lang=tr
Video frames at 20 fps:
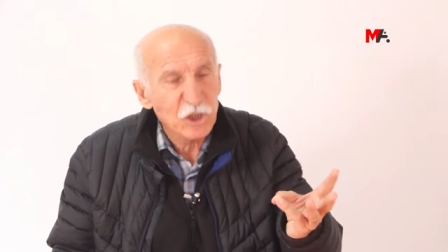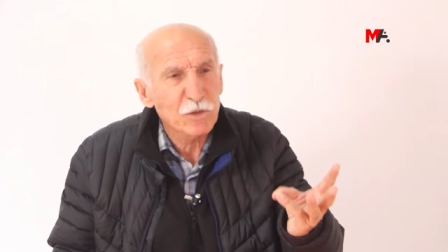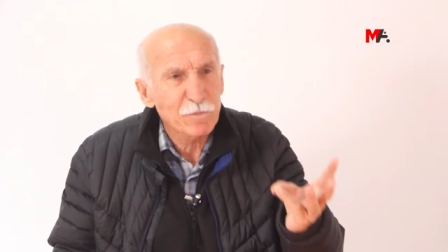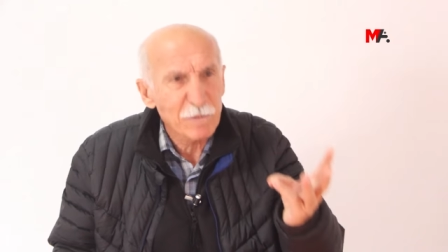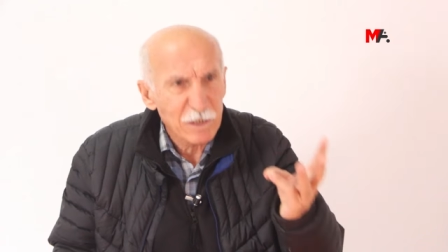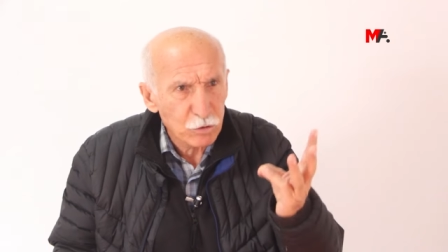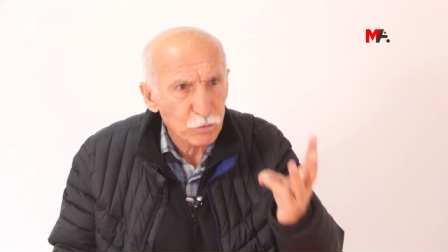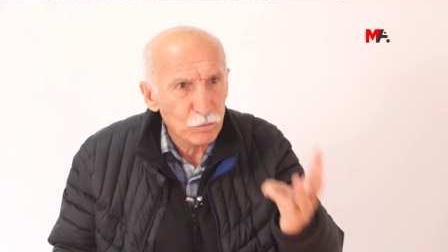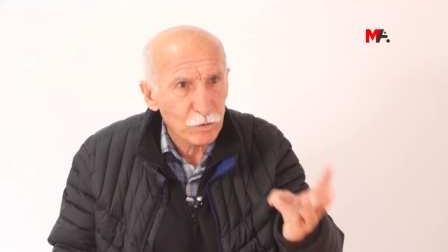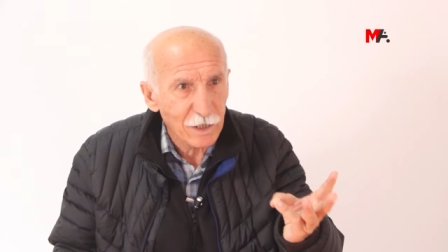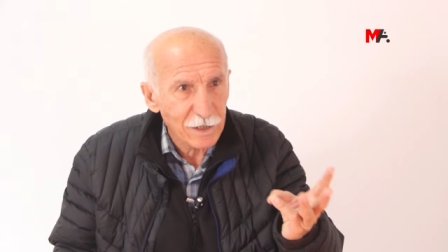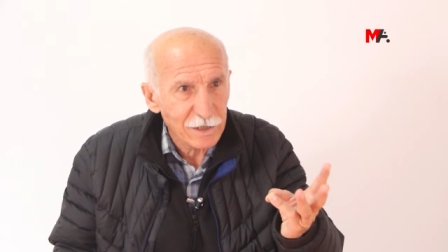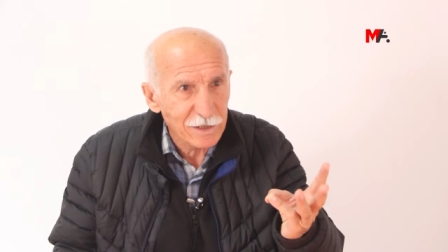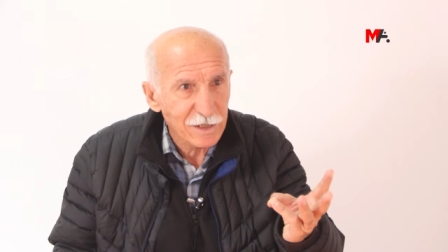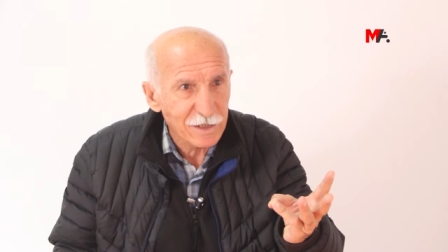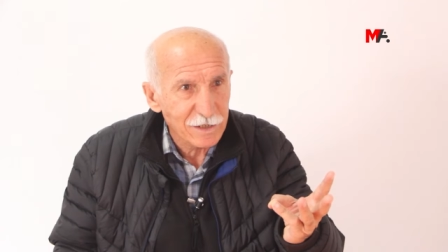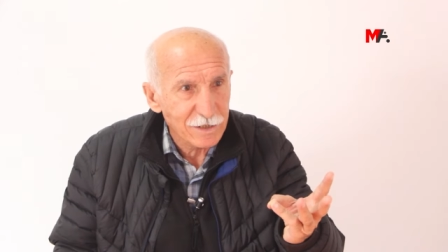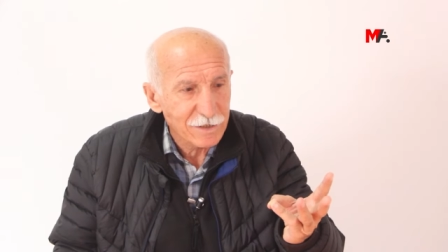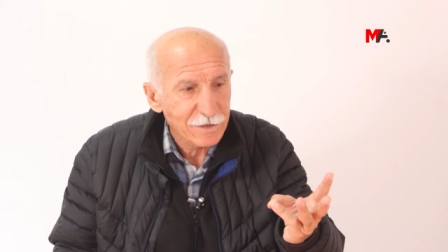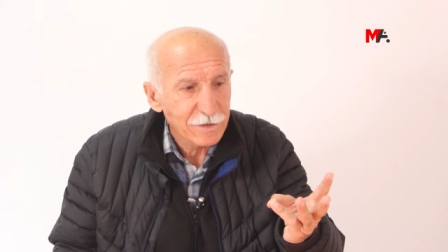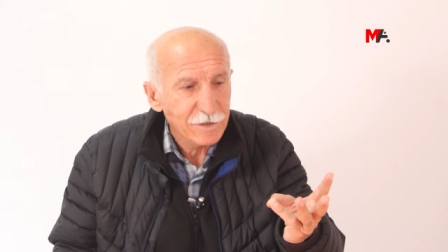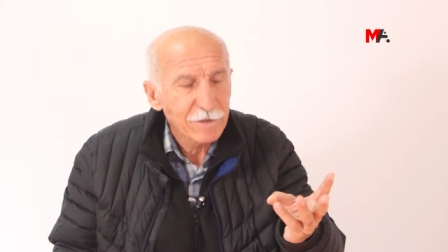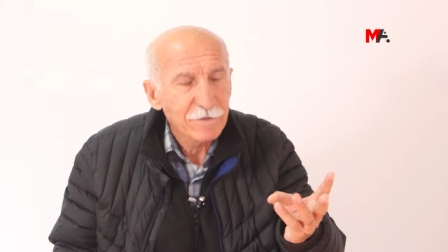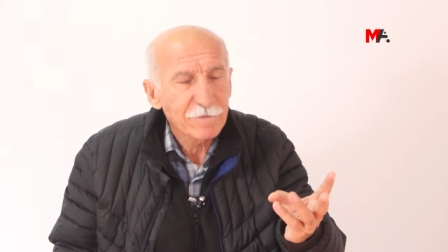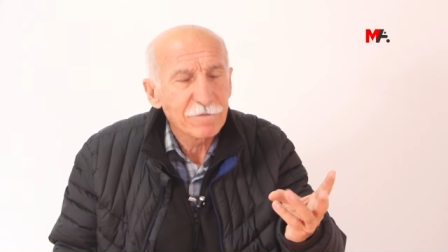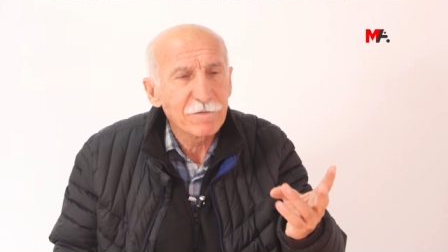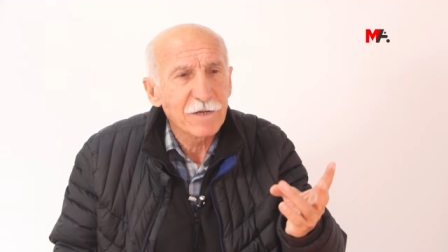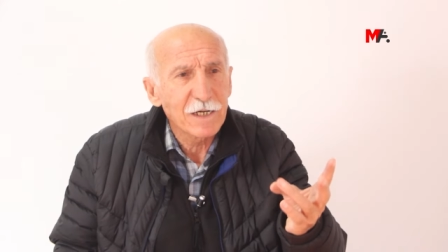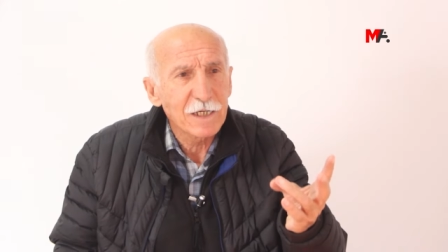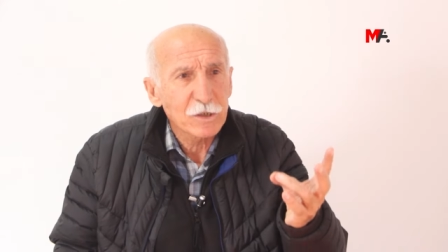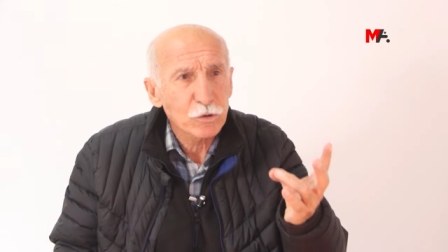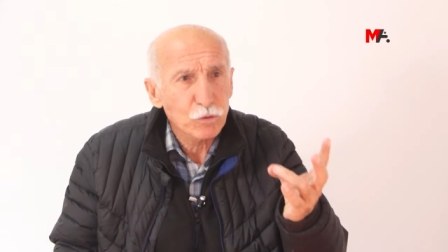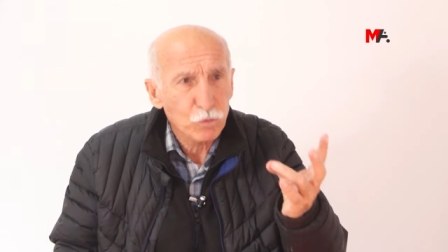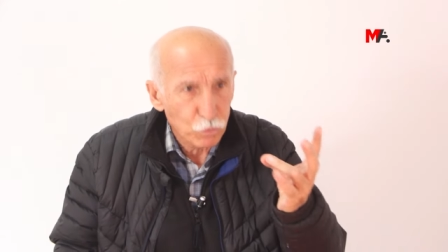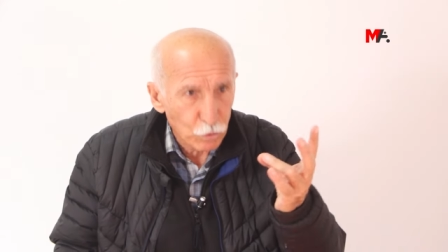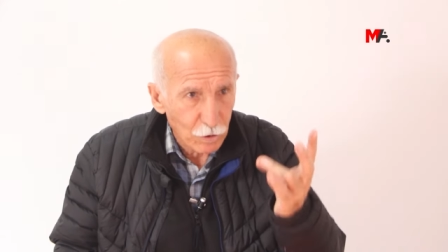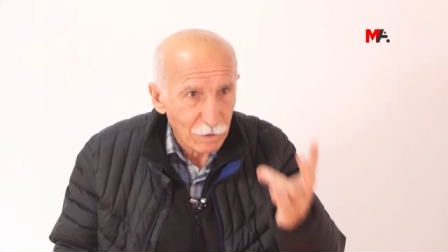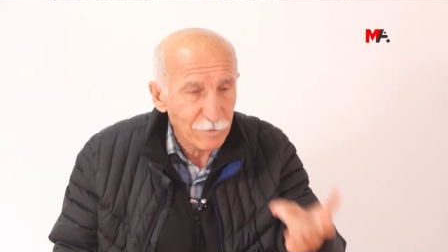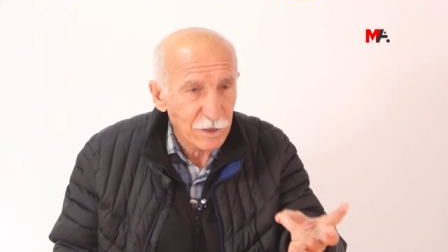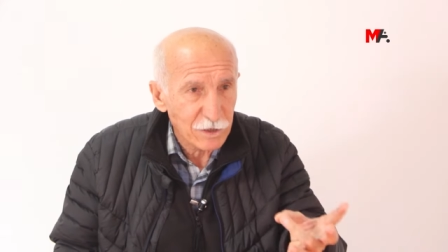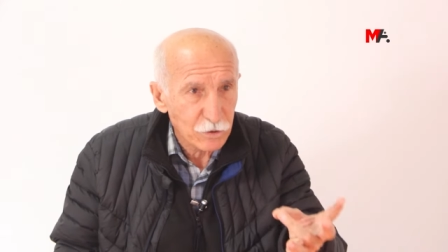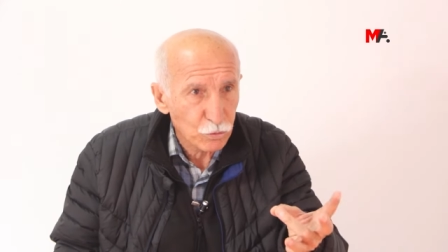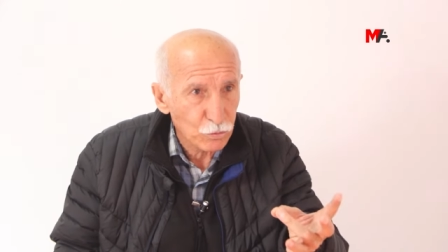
içme sularının ve sulama